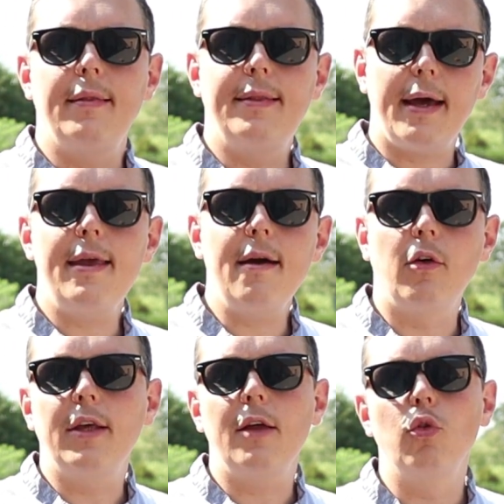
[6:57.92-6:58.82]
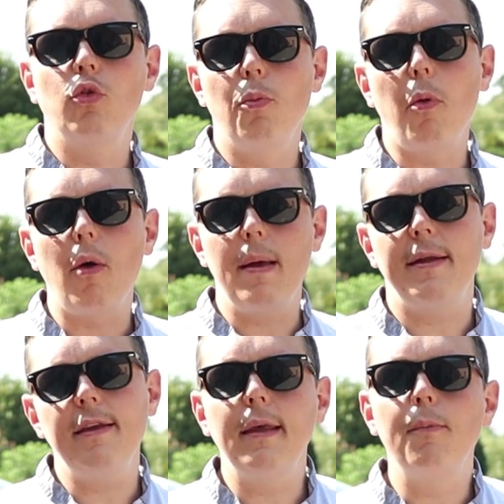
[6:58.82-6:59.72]
derrière en cas de,
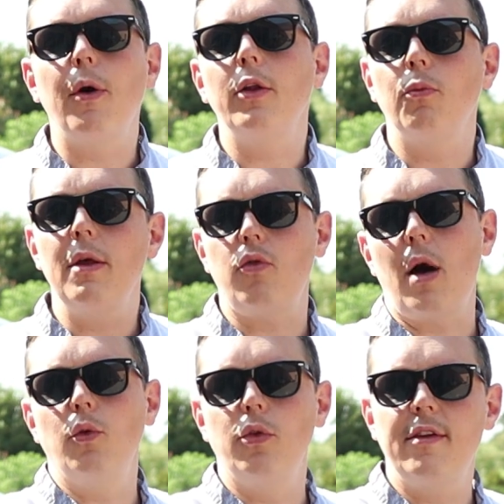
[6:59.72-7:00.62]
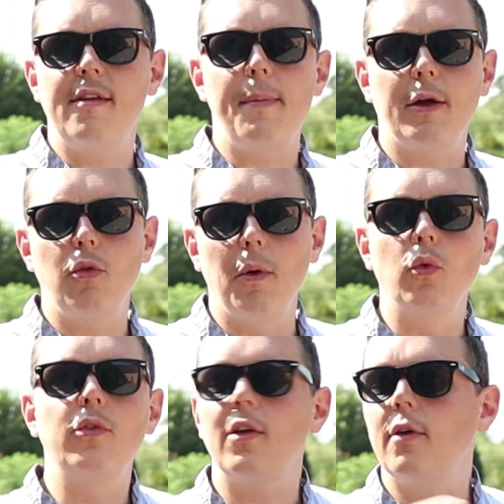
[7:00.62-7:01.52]
problématique qui pourrait tomber sur un autre des appartements,
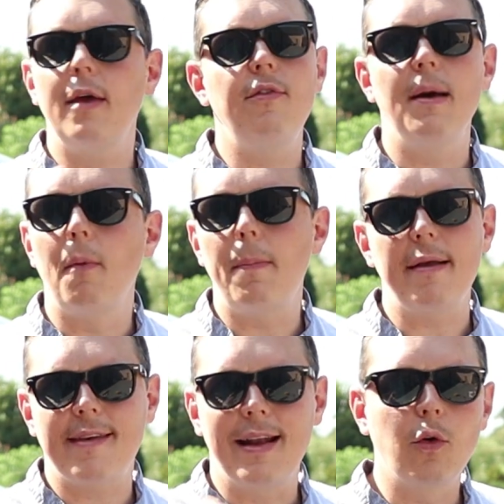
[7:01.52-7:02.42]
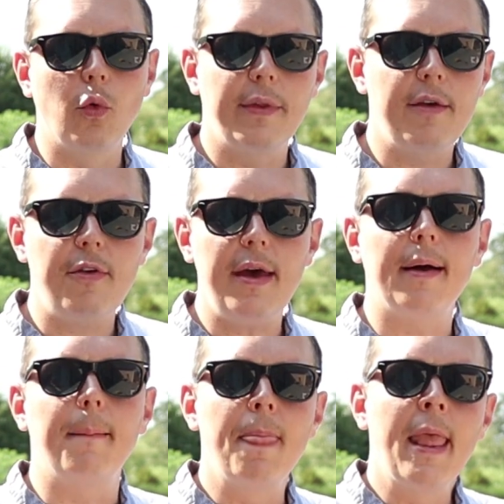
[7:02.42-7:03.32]
donc c'est évidemment pas ce qu'elle comptait faire,